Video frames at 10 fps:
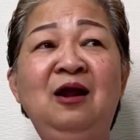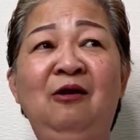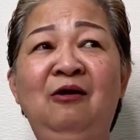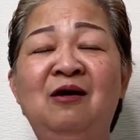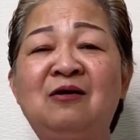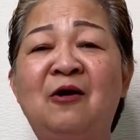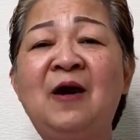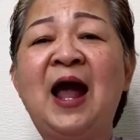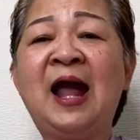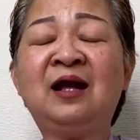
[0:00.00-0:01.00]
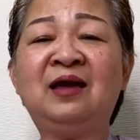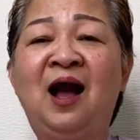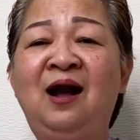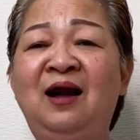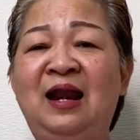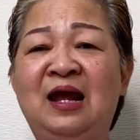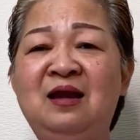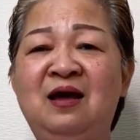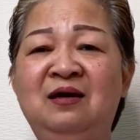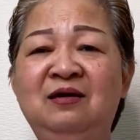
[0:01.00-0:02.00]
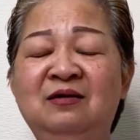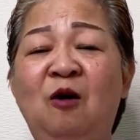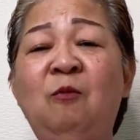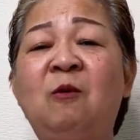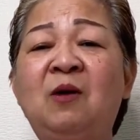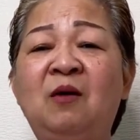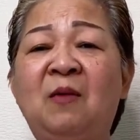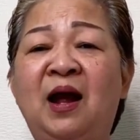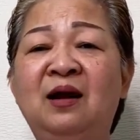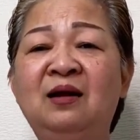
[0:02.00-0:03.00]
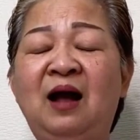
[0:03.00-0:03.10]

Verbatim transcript: lựa đó nó ác nhân á lấy đi đúng không các bạn